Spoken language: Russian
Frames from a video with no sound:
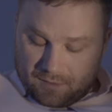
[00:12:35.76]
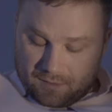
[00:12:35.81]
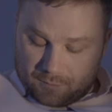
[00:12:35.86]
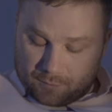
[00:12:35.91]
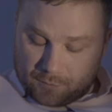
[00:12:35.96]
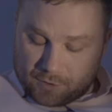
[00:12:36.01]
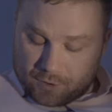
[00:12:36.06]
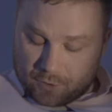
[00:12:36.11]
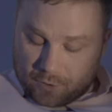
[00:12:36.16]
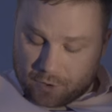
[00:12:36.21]

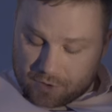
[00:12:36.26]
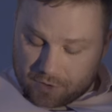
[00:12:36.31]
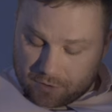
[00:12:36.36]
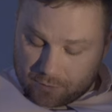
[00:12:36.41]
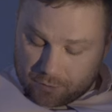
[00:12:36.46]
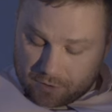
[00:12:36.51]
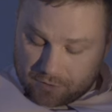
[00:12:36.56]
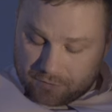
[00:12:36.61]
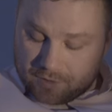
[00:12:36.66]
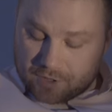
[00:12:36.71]
Ему срочно
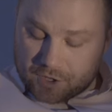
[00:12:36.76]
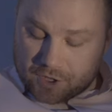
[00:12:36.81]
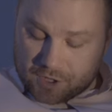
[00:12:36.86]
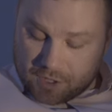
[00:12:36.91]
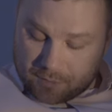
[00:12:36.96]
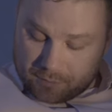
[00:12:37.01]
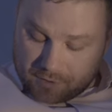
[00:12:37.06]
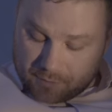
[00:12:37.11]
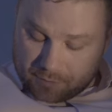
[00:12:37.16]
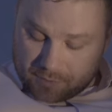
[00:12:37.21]
нужен
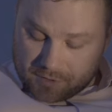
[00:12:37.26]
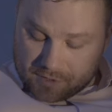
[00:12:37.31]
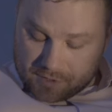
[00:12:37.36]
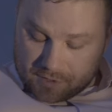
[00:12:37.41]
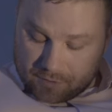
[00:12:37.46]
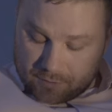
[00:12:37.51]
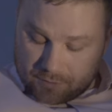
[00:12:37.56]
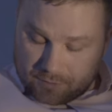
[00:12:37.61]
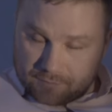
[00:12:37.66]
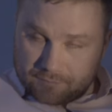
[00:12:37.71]
волшебный
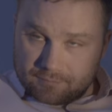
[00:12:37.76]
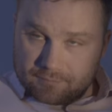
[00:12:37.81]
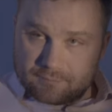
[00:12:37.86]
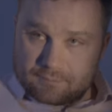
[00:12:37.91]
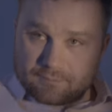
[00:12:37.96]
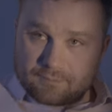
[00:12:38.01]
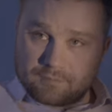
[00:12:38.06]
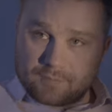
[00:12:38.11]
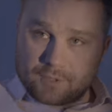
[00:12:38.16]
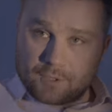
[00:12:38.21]
поцелуй
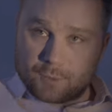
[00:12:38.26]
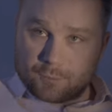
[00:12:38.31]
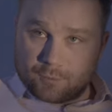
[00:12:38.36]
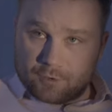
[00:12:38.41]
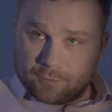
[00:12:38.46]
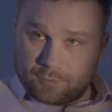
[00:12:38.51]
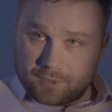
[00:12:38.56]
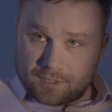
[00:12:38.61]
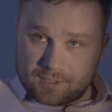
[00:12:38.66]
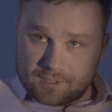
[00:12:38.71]
и
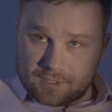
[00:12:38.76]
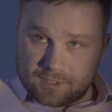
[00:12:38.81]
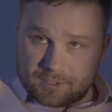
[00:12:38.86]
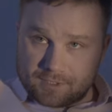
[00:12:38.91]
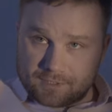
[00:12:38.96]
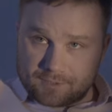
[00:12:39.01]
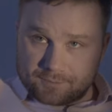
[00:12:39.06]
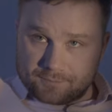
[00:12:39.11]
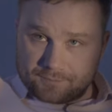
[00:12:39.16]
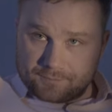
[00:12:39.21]
любовь
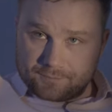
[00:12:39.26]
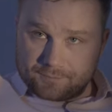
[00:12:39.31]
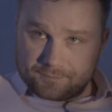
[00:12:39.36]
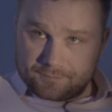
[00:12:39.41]
принцессы.